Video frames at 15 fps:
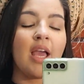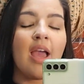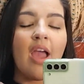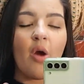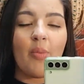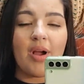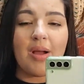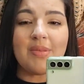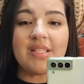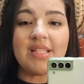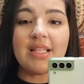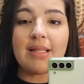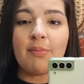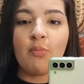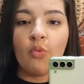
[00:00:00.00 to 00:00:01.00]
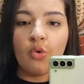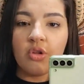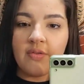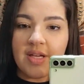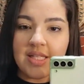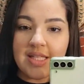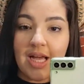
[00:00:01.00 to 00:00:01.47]
É uma camiseta muito
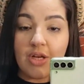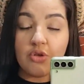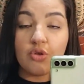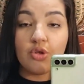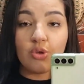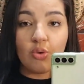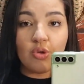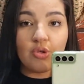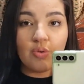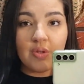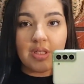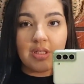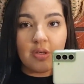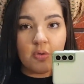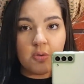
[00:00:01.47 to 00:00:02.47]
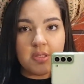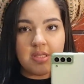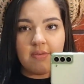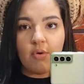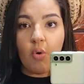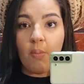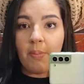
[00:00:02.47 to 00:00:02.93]
versátil. Estou estudando,
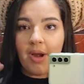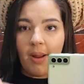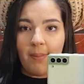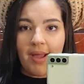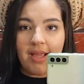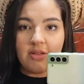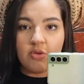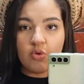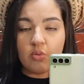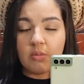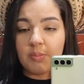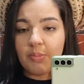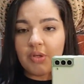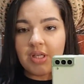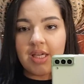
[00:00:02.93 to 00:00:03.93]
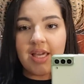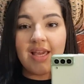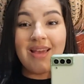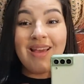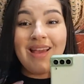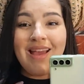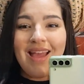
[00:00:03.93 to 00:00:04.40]
inclusive, comprar mais uma, porque
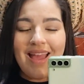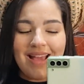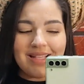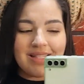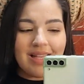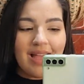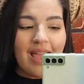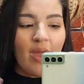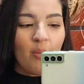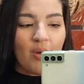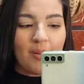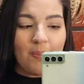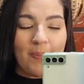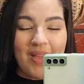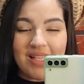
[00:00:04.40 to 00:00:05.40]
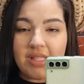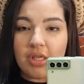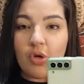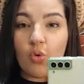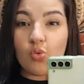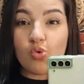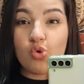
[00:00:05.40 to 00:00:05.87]
essa é uma peça
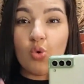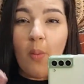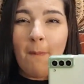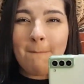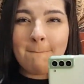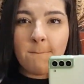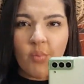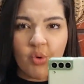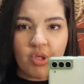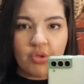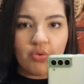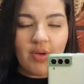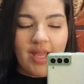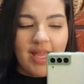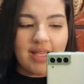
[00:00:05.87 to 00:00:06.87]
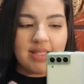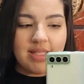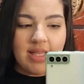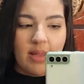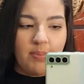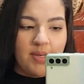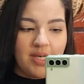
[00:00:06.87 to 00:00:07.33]
que eu uso muito. É essa
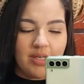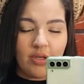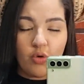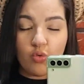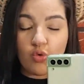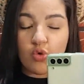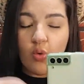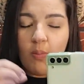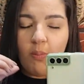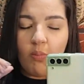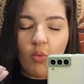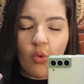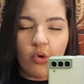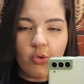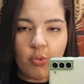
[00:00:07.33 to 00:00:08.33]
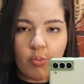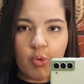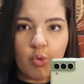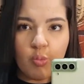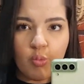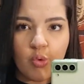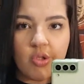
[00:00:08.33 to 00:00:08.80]
e a é branca. Eu uso muito,
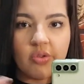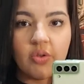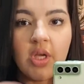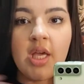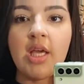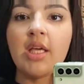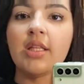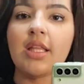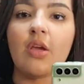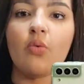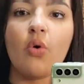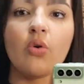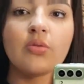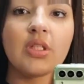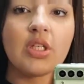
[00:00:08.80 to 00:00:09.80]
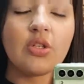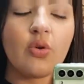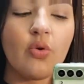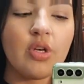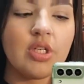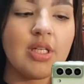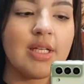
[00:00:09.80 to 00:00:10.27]
muito, muito. Tenho outras
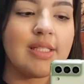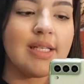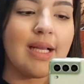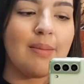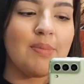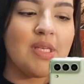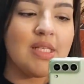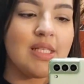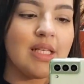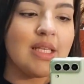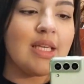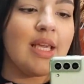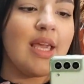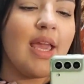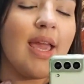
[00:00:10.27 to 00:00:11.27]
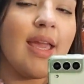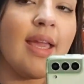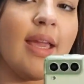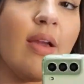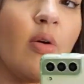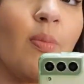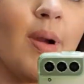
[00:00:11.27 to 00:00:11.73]
cores dessa camisa, que
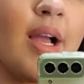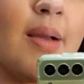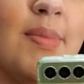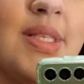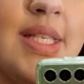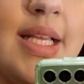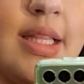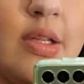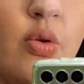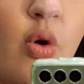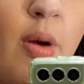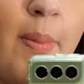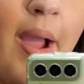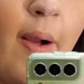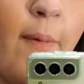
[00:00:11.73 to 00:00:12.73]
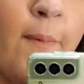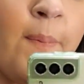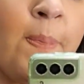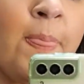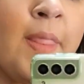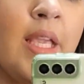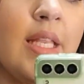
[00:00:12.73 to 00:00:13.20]
é uma camiseta normal
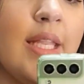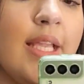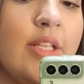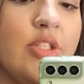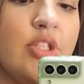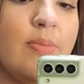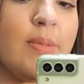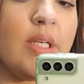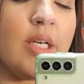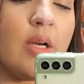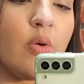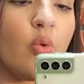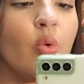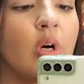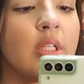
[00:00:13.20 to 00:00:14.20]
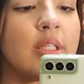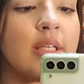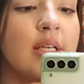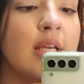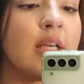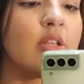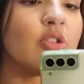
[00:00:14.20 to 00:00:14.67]
né, de manga
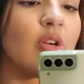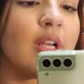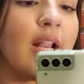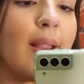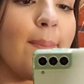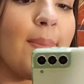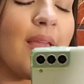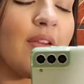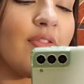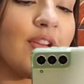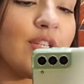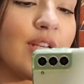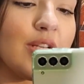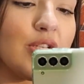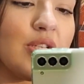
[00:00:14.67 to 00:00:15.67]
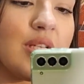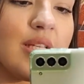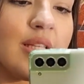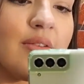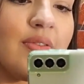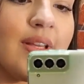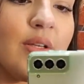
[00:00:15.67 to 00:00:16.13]
curta, só que ela é bem fechadinha,
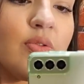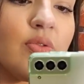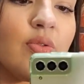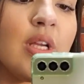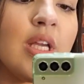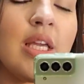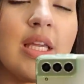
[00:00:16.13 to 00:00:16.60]
tá vendo?